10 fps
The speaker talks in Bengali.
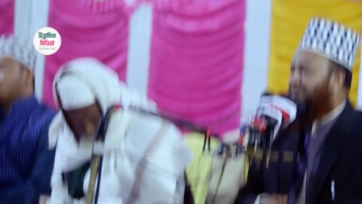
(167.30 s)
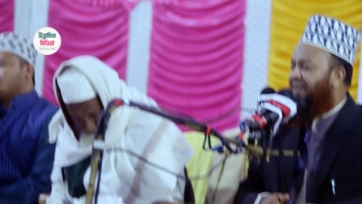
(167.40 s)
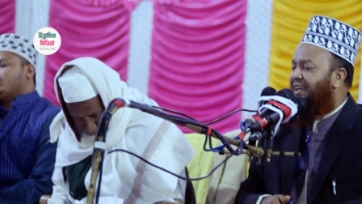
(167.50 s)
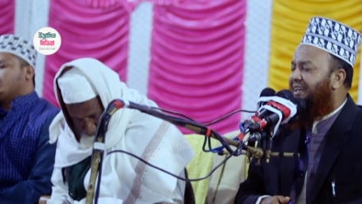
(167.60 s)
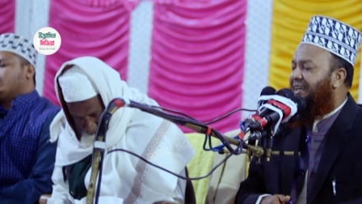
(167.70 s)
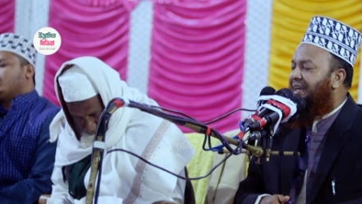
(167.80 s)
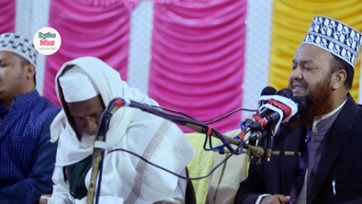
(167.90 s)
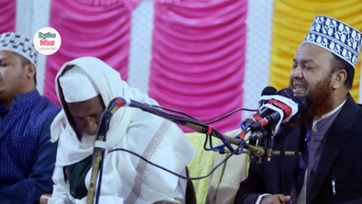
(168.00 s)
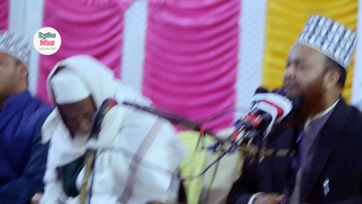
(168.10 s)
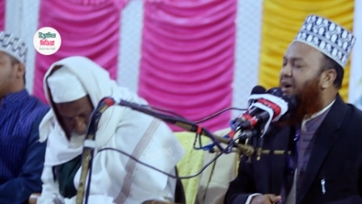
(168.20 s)
পড়েন
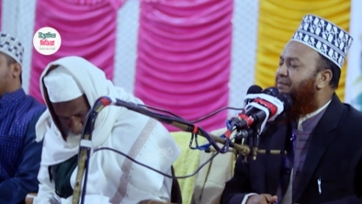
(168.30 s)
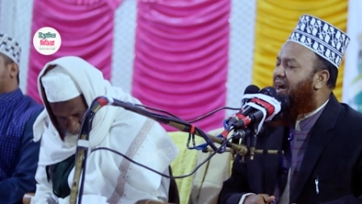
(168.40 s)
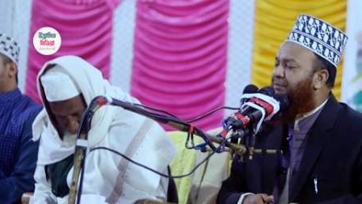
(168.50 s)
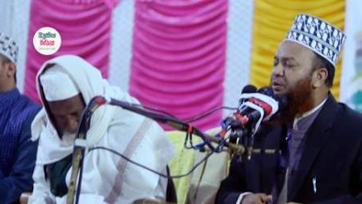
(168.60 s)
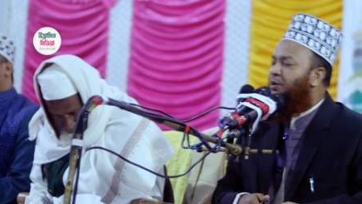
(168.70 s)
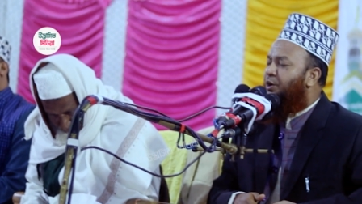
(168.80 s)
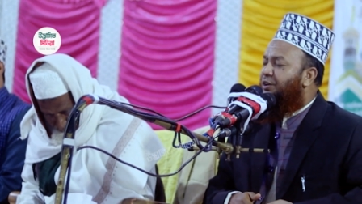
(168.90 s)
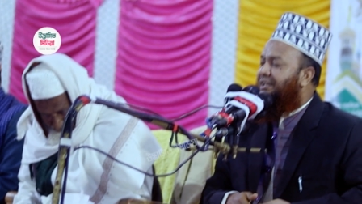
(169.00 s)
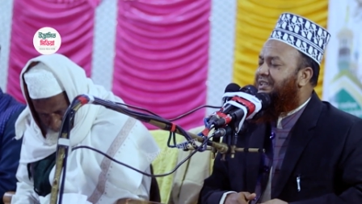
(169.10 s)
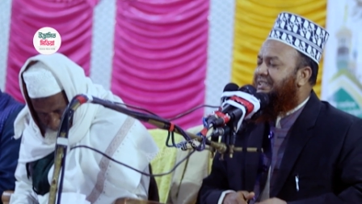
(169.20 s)
সাওয়াব আবু
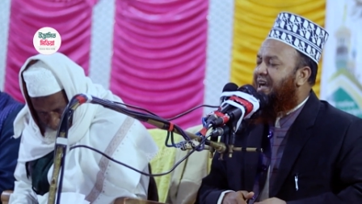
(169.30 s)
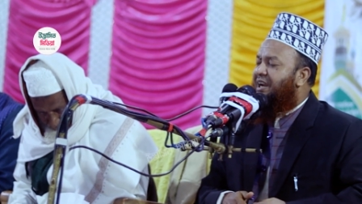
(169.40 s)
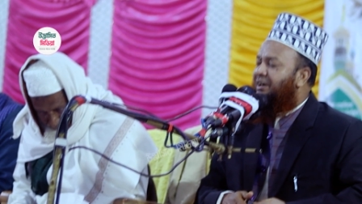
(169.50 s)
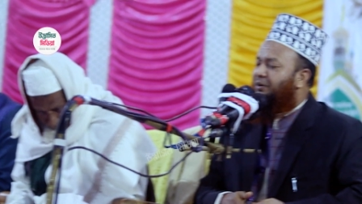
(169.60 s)
বকরের তার